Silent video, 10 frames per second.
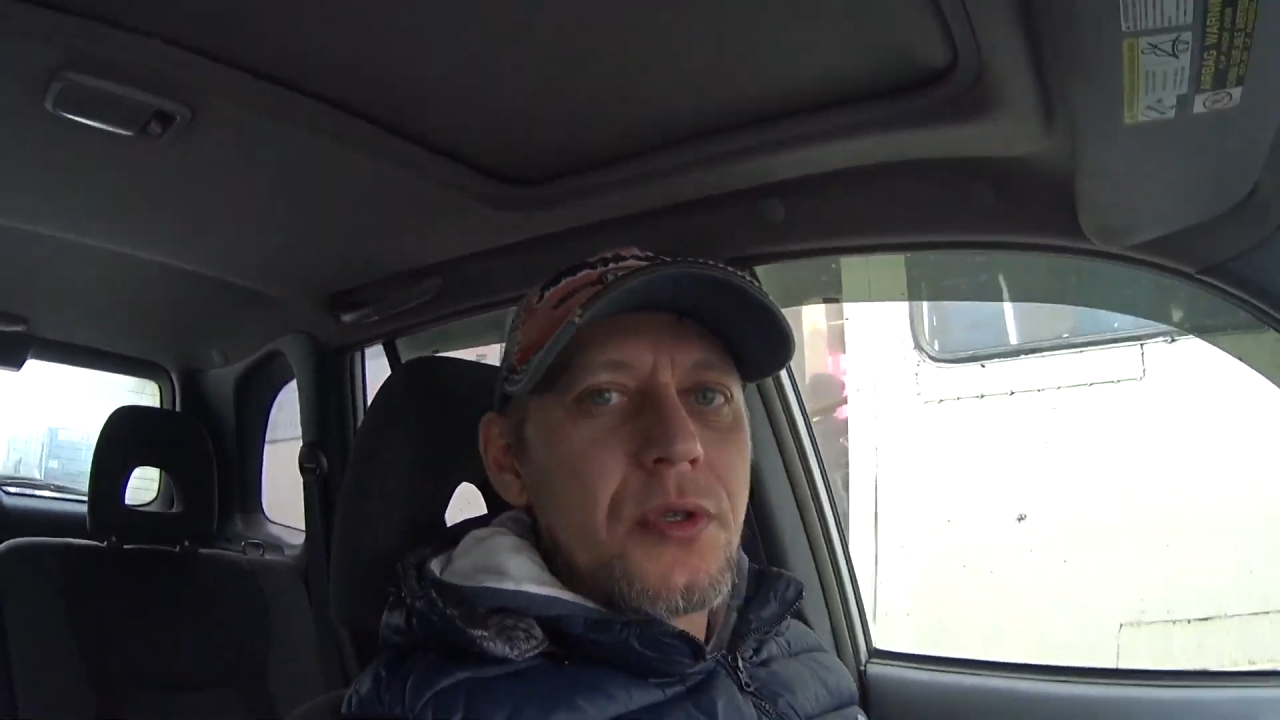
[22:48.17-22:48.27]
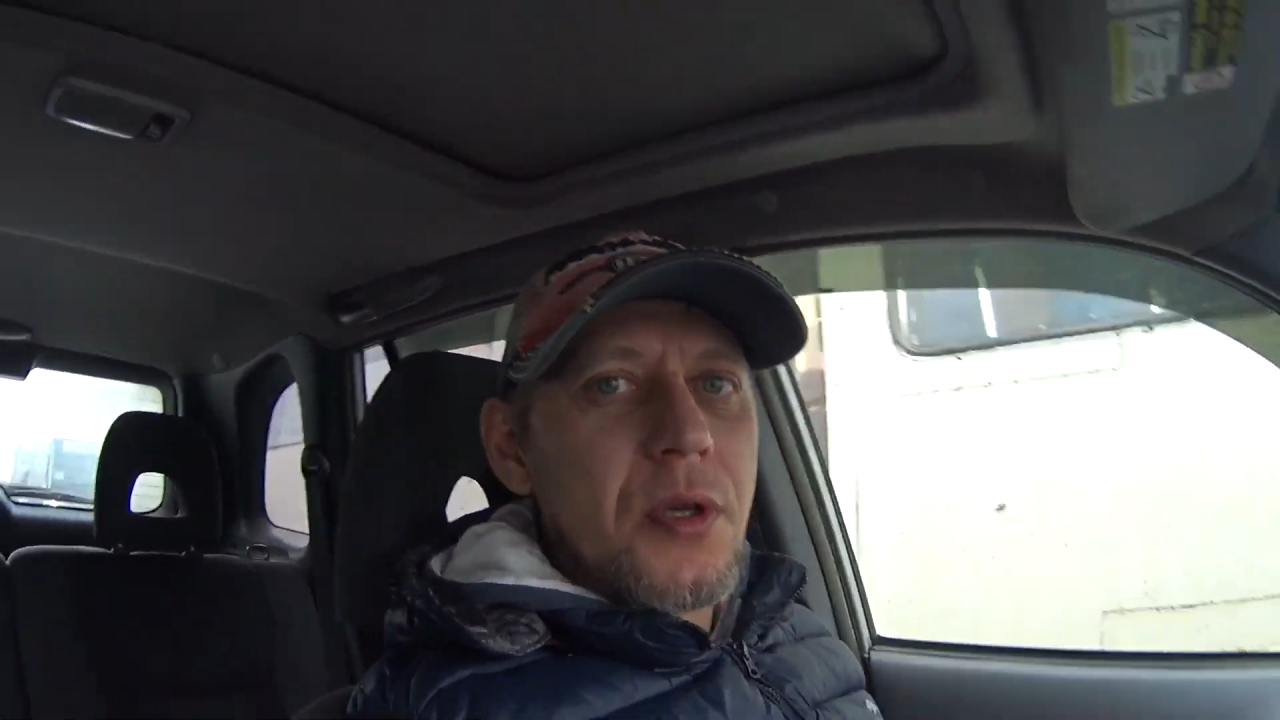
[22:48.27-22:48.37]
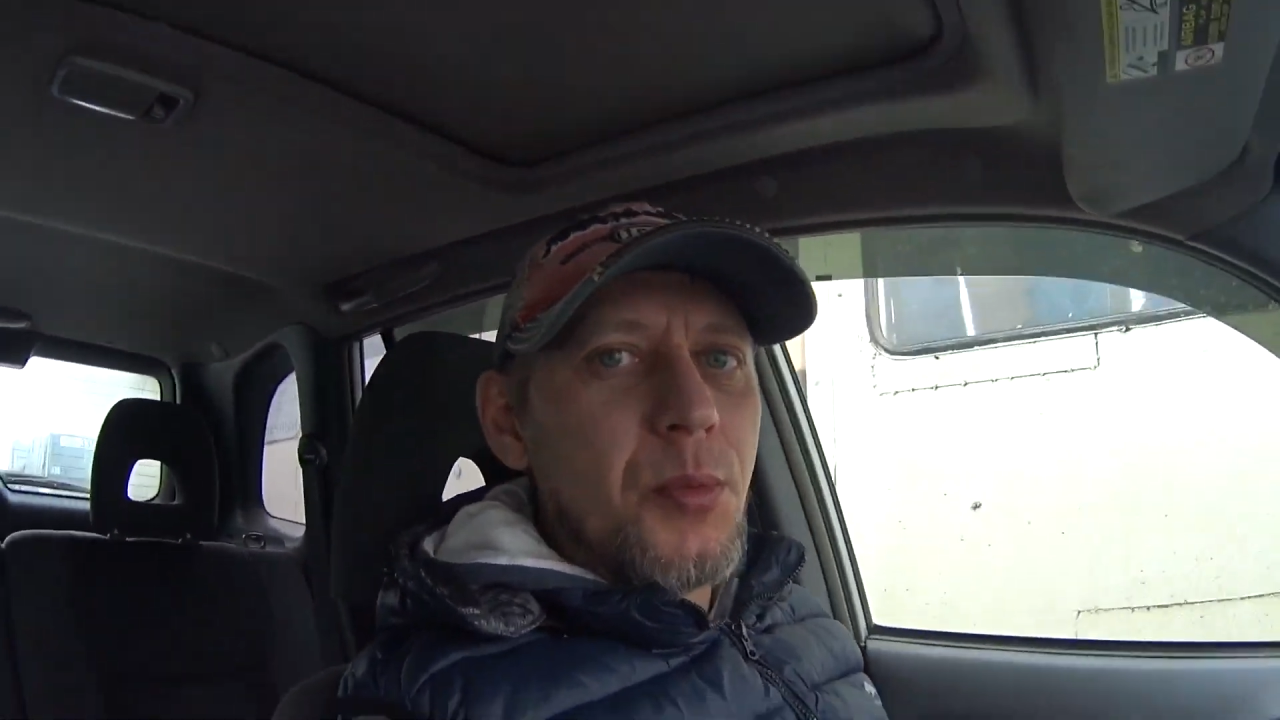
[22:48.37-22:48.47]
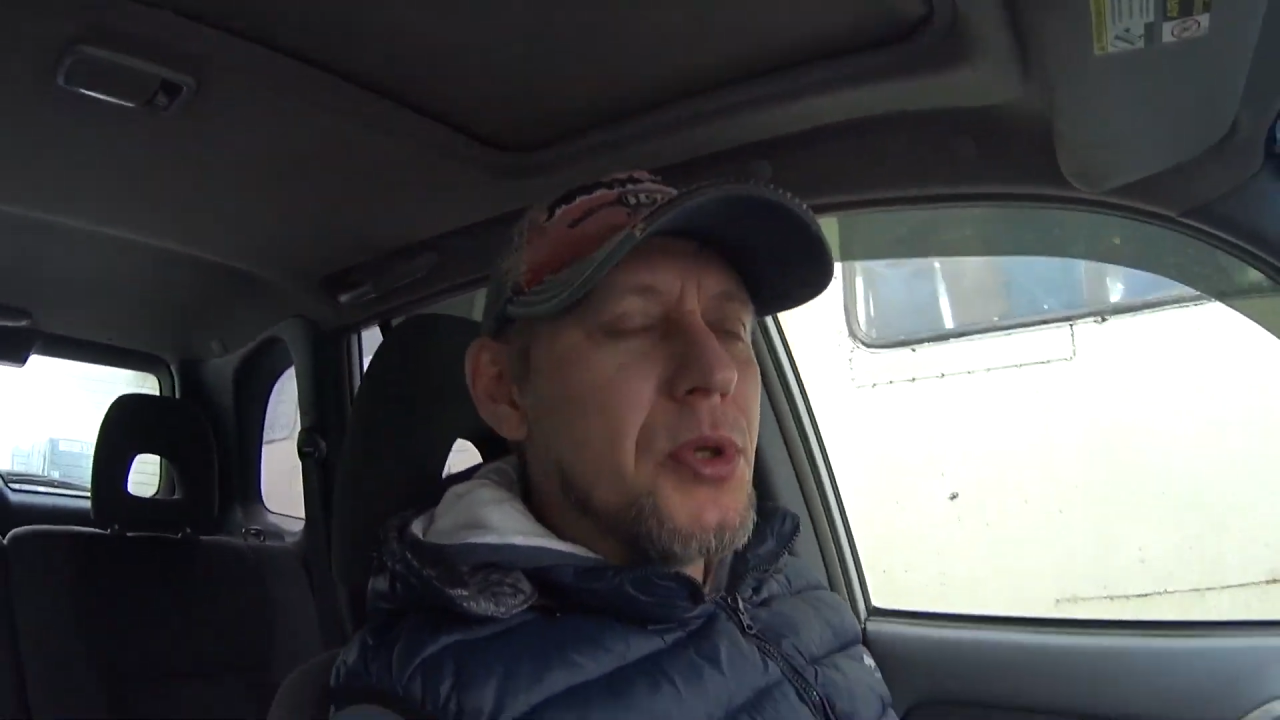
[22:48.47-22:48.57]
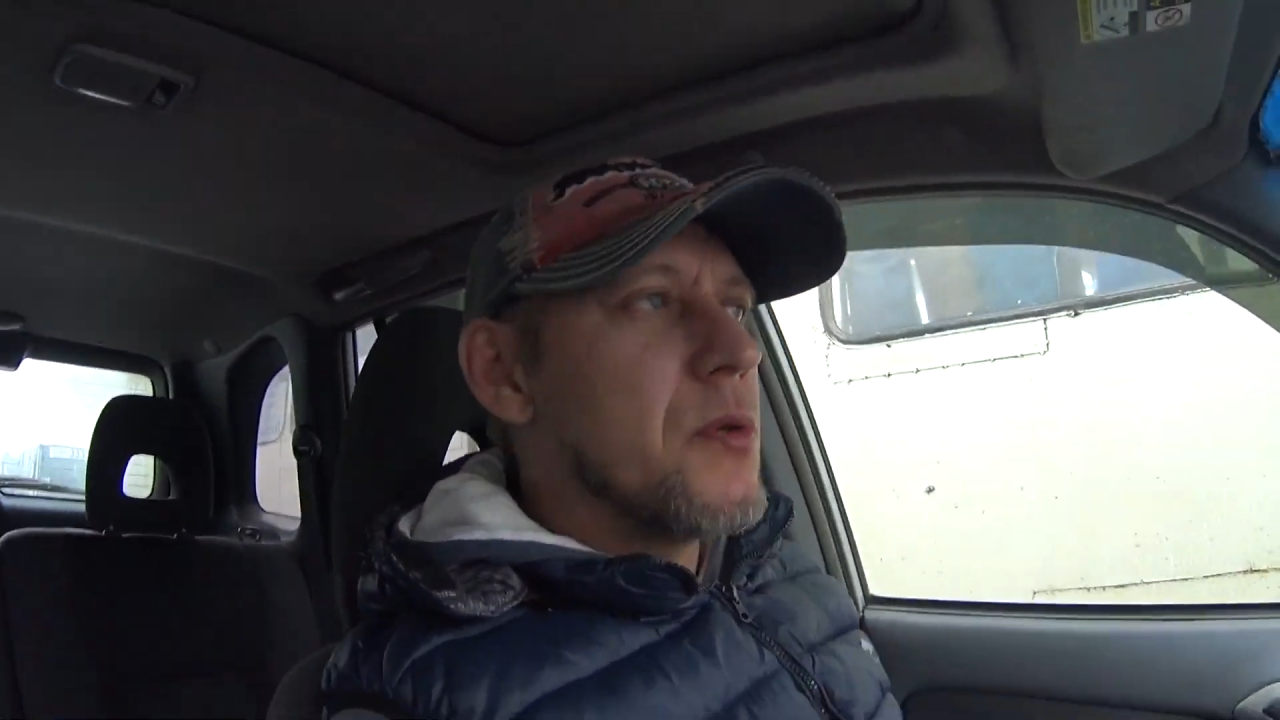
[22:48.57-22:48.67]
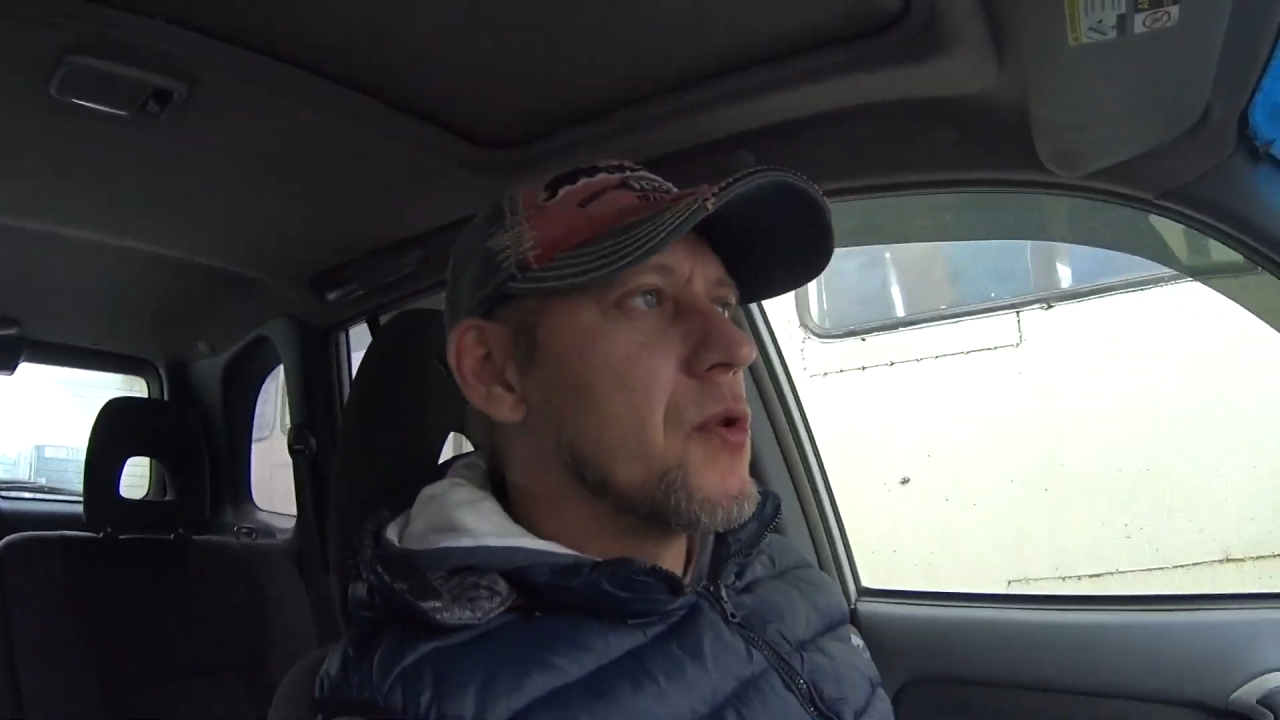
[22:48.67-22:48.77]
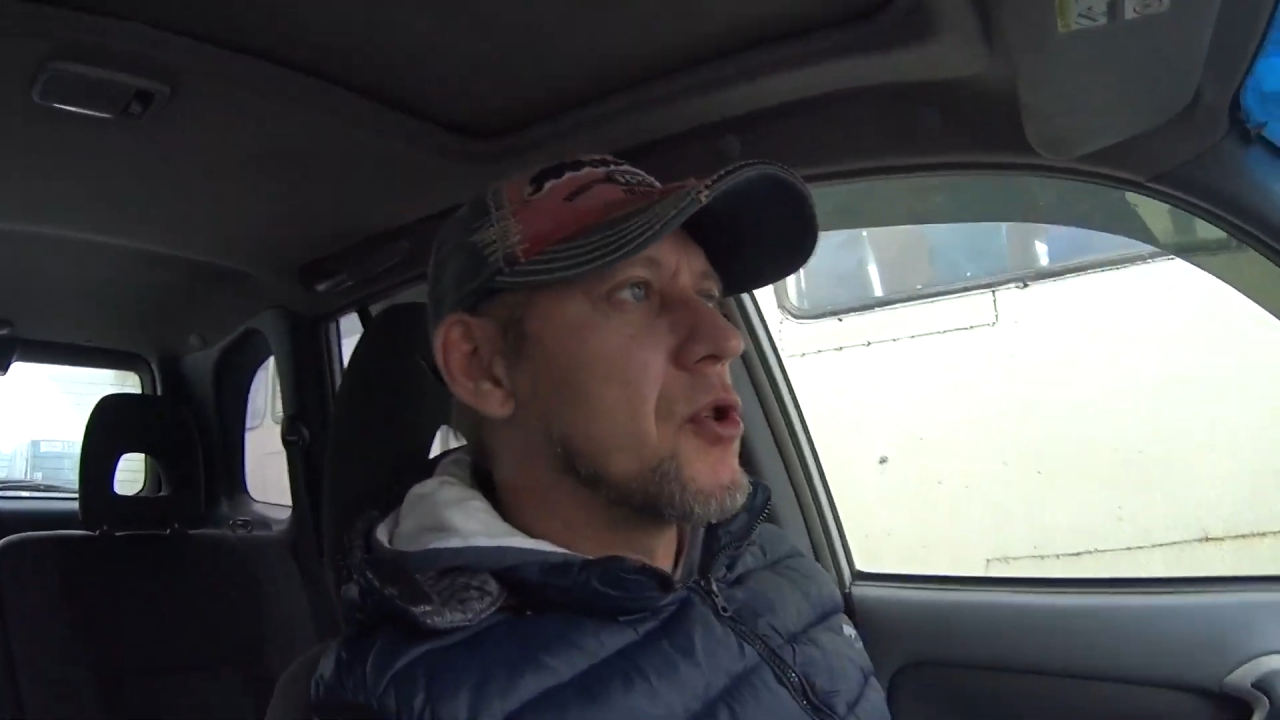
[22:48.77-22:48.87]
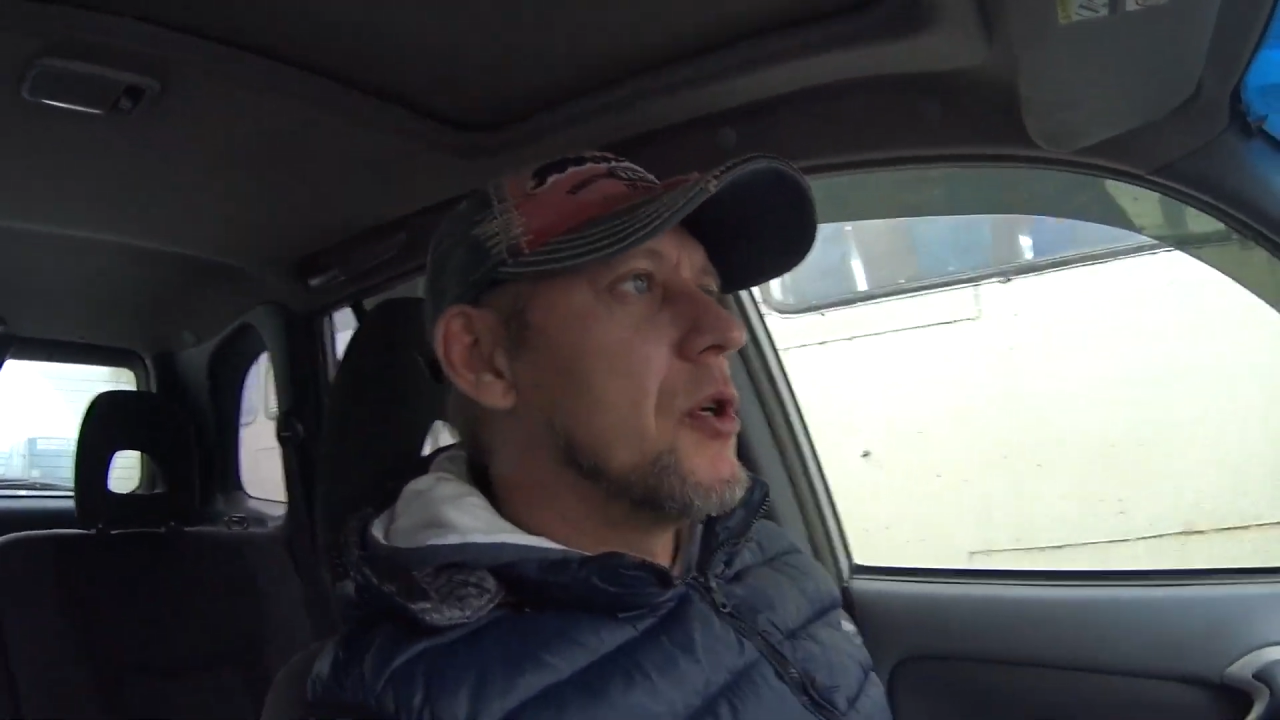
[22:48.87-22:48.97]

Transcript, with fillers: записываешь